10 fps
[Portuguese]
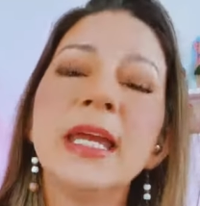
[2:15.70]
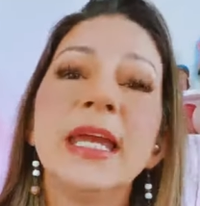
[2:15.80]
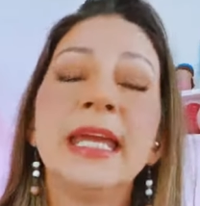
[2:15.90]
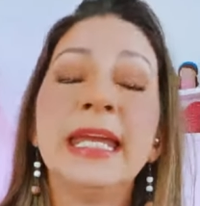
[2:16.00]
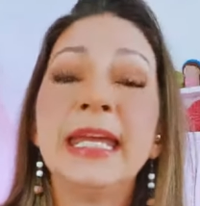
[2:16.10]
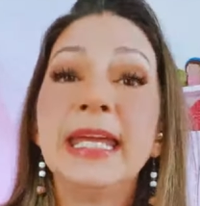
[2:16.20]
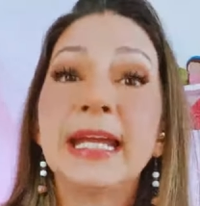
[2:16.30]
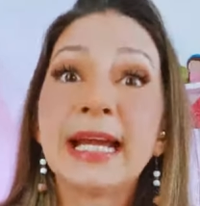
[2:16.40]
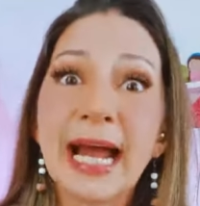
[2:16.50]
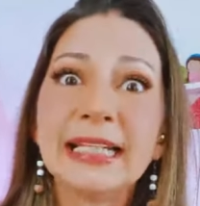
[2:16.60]

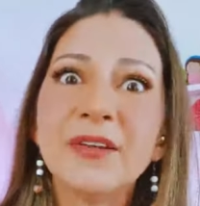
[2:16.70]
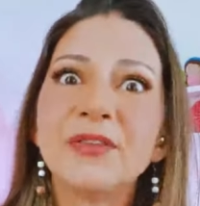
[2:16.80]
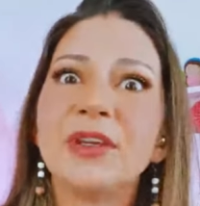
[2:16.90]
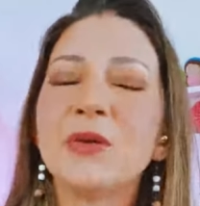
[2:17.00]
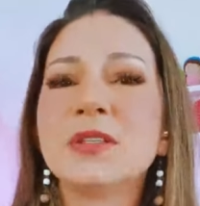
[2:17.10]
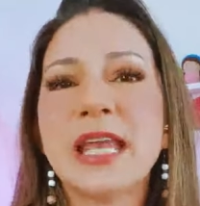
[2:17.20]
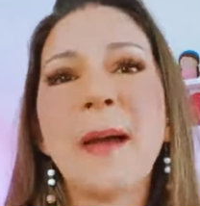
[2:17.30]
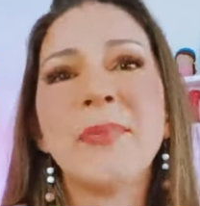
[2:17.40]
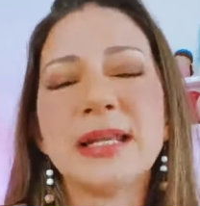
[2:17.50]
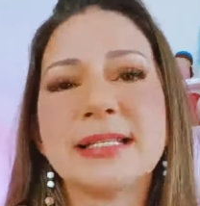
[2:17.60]
e cada fio se
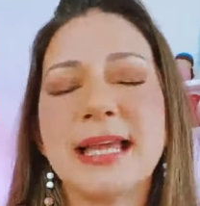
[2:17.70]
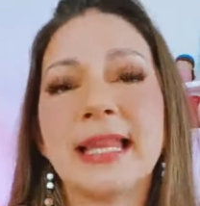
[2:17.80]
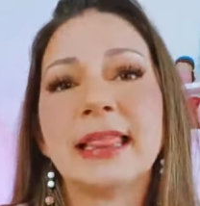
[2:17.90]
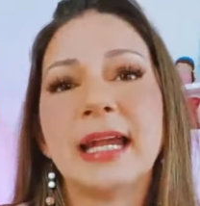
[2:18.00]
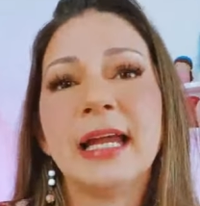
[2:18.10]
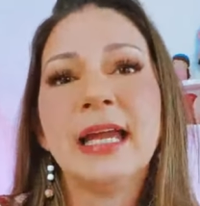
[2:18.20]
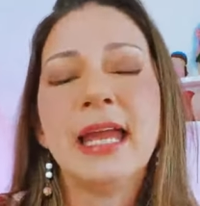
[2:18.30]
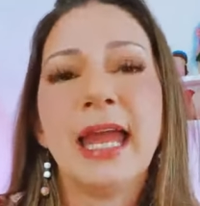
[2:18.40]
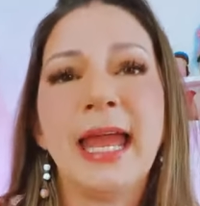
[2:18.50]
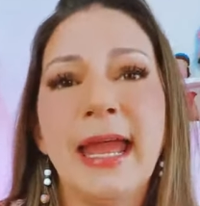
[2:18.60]
apresenta
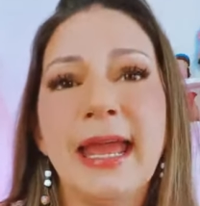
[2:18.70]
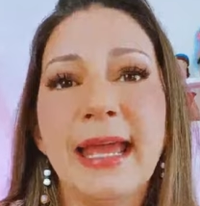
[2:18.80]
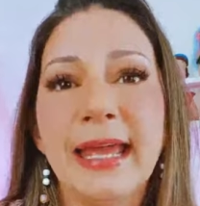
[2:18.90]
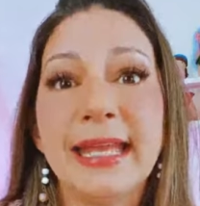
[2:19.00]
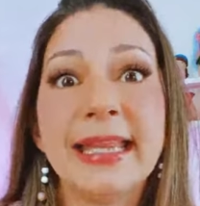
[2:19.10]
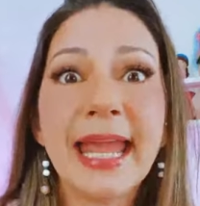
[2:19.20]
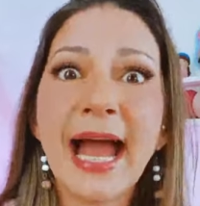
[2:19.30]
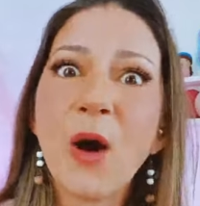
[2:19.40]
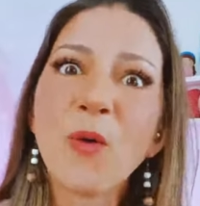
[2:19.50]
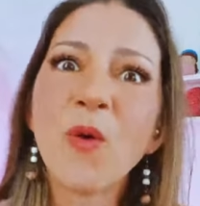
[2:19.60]
é,
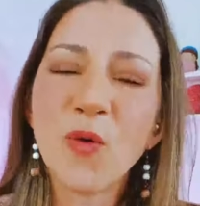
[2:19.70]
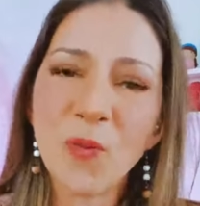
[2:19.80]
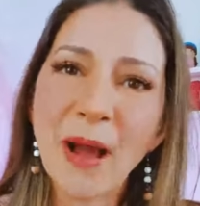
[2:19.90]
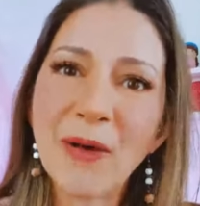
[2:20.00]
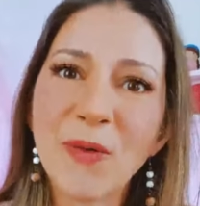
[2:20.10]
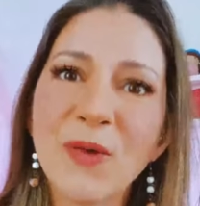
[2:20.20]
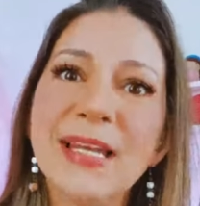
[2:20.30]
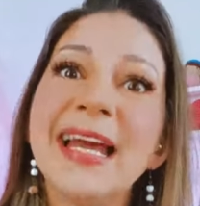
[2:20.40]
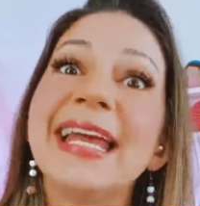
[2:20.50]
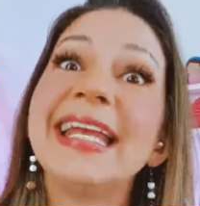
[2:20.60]
ideal com uma
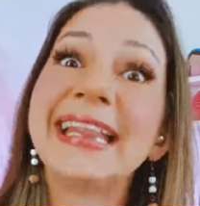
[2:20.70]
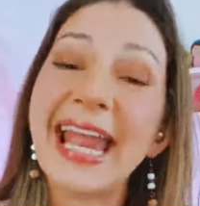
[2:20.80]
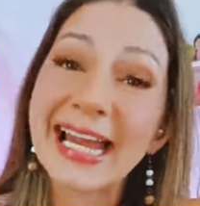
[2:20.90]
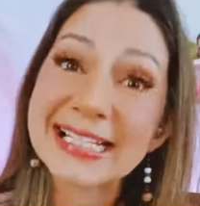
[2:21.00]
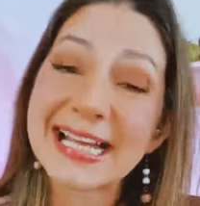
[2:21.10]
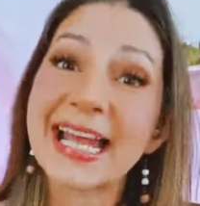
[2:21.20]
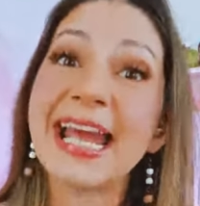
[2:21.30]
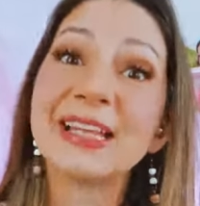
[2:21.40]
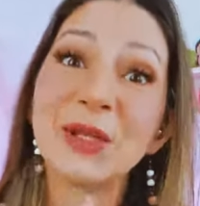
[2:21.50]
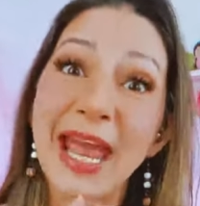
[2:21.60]
agulha e tem essa,
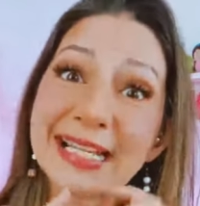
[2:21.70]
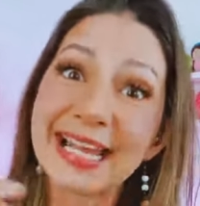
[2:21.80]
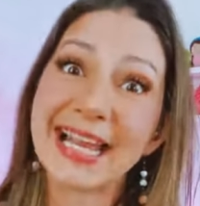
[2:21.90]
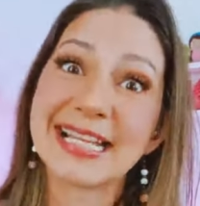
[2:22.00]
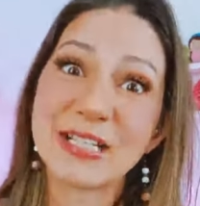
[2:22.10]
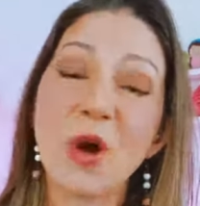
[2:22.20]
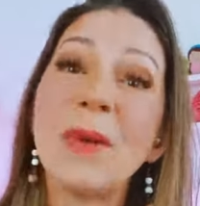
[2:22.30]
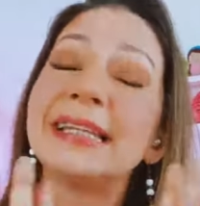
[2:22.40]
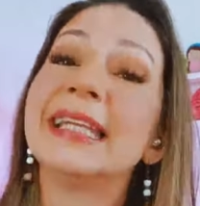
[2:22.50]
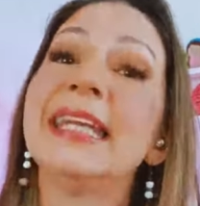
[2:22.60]
é, essa relação, é
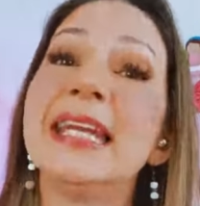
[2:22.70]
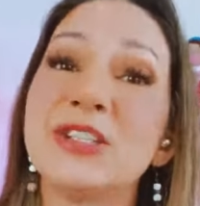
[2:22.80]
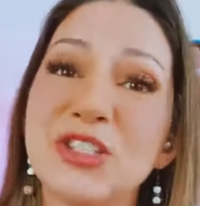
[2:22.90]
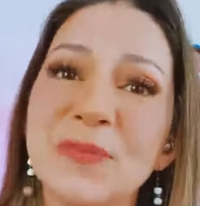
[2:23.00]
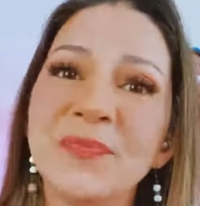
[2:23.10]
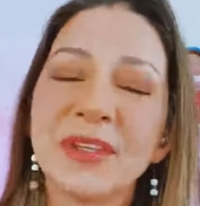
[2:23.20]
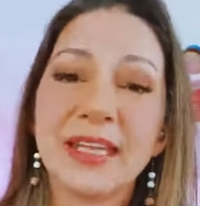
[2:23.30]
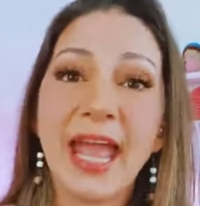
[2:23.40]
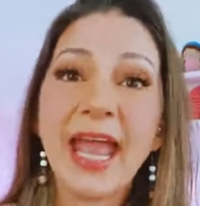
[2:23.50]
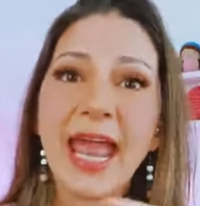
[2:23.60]
uma tríade
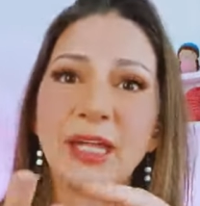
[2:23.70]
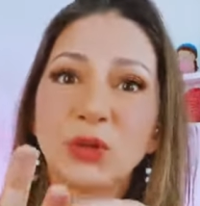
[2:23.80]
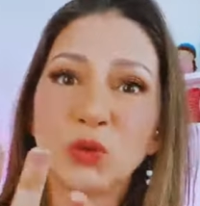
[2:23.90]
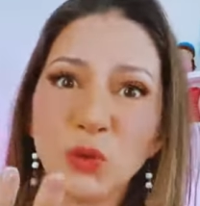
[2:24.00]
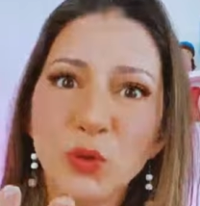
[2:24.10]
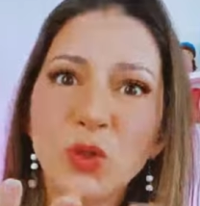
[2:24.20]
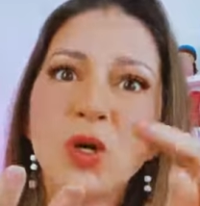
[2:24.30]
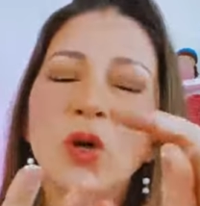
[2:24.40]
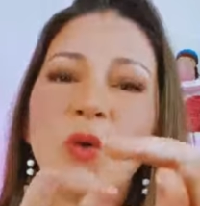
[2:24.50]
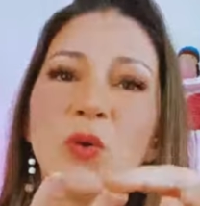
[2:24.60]
né? É
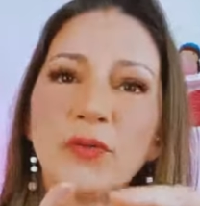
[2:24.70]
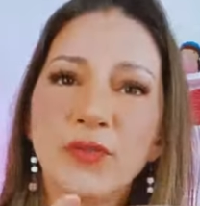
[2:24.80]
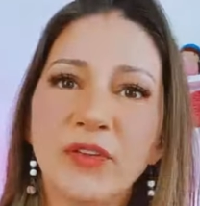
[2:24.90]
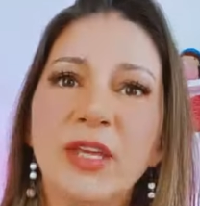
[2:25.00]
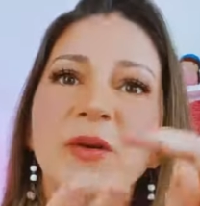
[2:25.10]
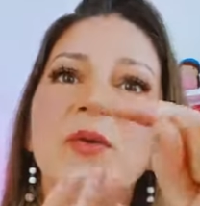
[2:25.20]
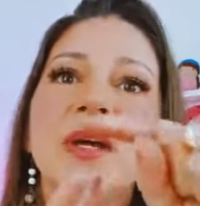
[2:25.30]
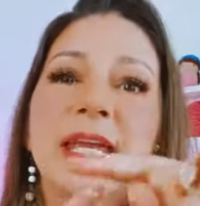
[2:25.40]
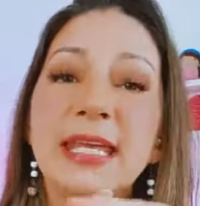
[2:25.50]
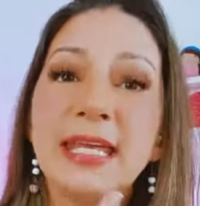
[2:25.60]
tu, o
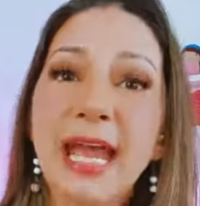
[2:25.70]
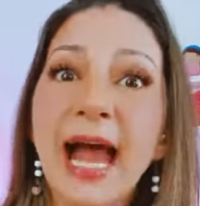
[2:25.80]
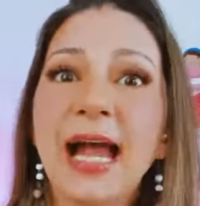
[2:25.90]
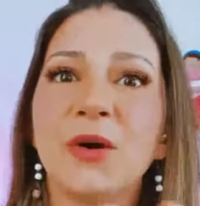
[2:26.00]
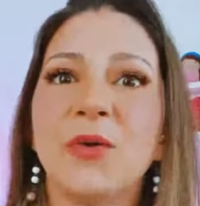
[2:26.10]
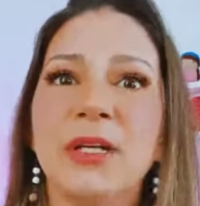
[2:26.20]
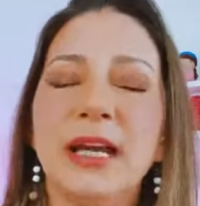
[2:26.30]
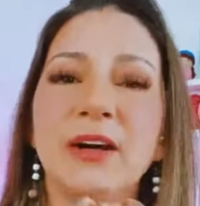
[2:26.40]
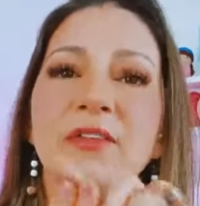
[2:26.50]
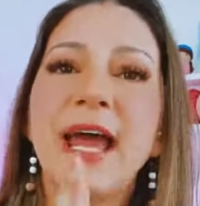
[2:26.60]
fio e a
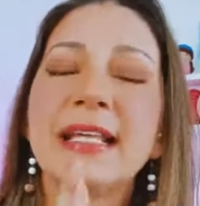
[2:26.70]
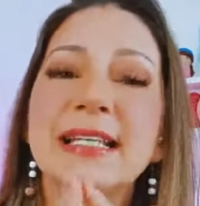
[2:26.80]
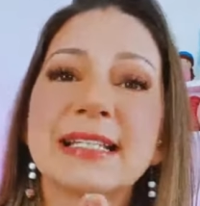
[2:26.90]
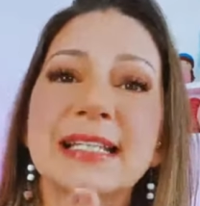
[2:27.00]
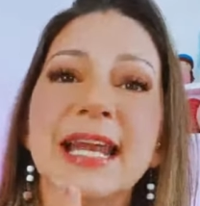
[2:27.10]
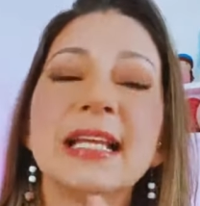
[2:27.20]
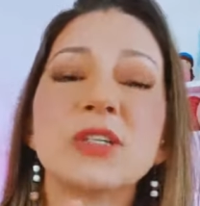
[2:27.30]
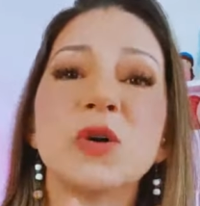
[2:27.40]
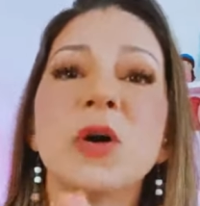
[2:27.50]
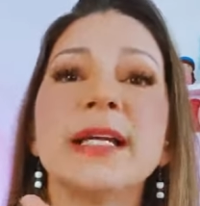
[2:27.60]
agulha. Essas
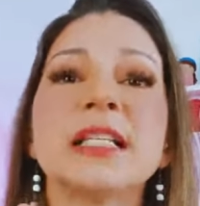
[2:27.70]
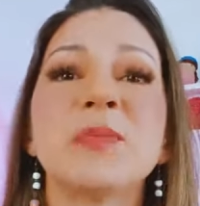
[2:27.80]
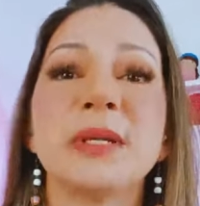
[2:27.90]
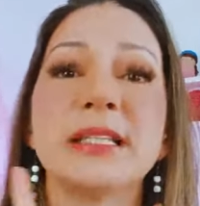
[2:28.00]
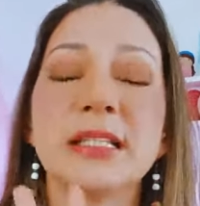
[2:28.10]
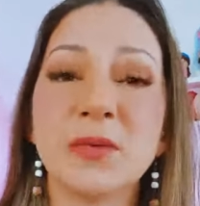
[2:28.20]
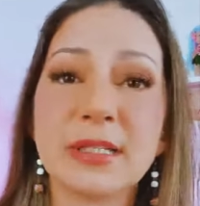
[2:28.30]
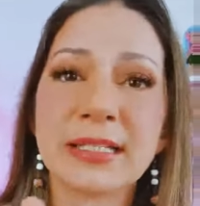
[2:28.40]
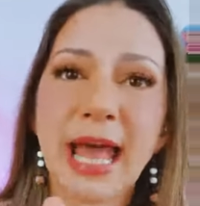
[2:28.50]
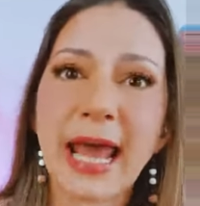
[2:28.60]
três coisas precisam
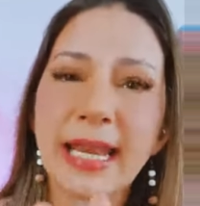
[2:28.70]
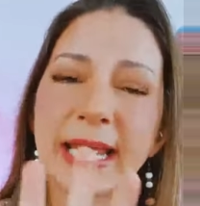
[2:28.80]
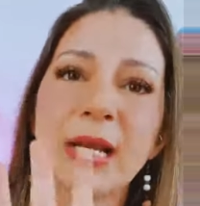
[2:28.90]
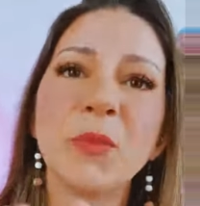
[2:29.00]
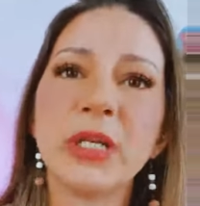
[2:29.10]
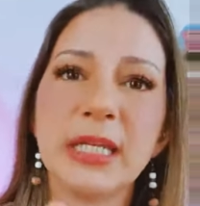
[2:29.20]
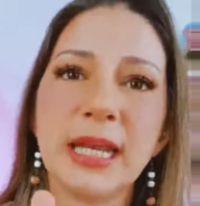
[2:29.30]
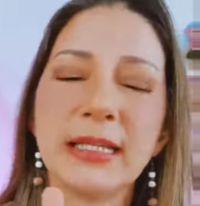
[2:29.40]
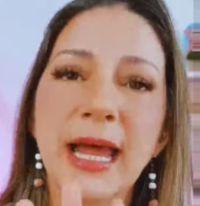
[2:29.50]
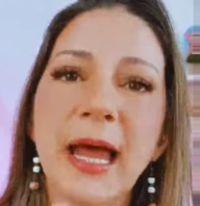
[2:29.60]
estar em
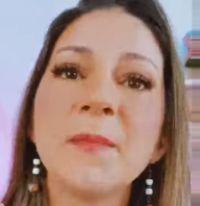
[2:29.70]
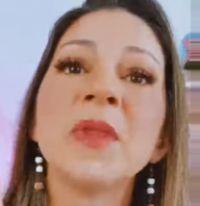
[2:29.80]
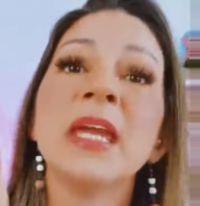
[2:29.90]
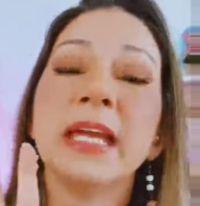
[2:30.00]
harmonia, tá?